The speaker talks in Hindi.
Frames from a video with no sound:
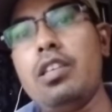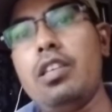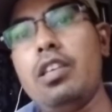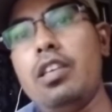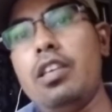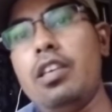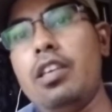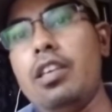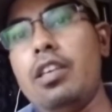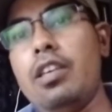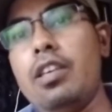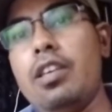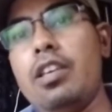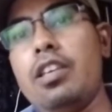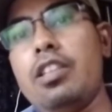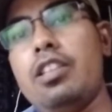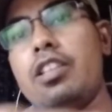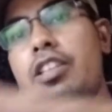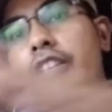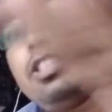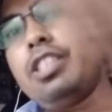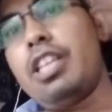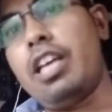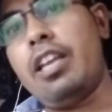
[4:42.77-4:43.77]
कि
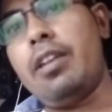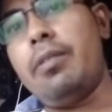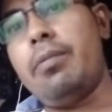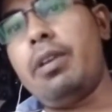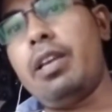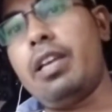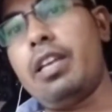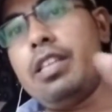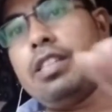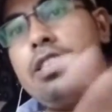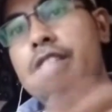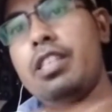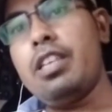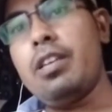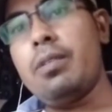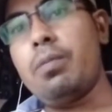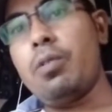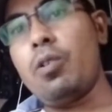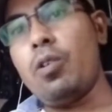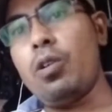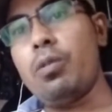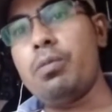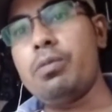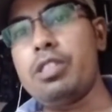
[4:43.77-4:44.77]
इतनी सारी वैकेंसी है
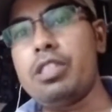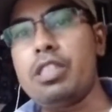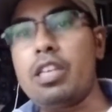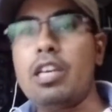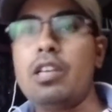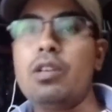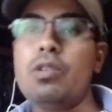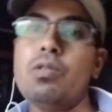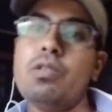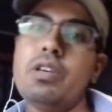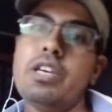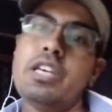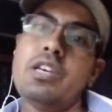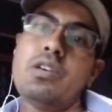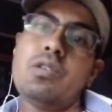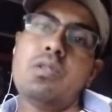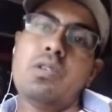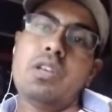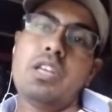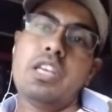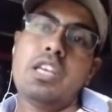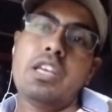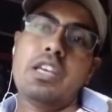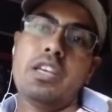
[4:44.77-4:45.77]
फॉरम स्टार्ट हो गए
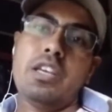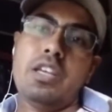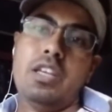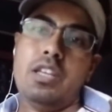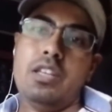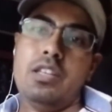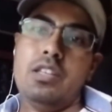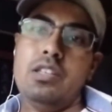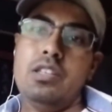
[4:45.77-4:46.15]
और ये